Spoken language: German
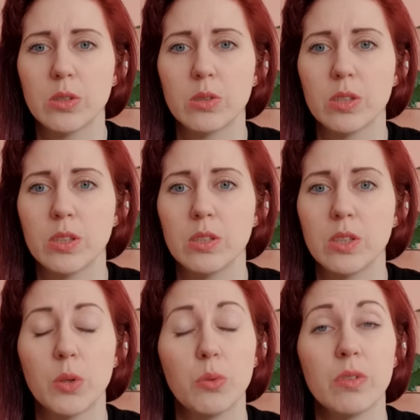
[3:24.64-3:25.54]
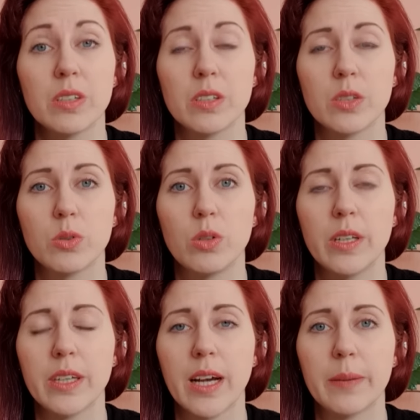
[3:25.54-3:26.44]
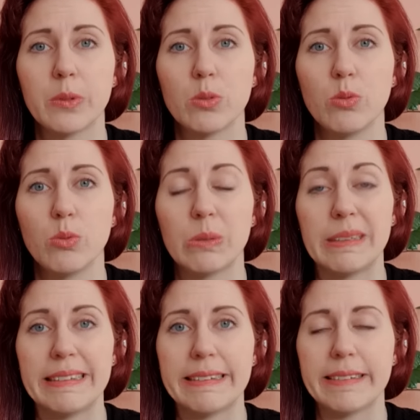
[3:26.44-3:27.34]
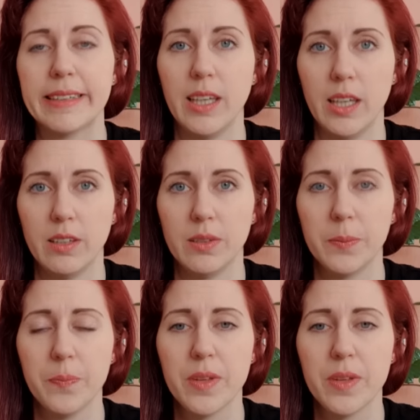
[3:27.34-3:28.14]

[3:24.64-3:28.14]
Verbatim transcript: Zeugin Jehovas natürlich absolut nicht geht.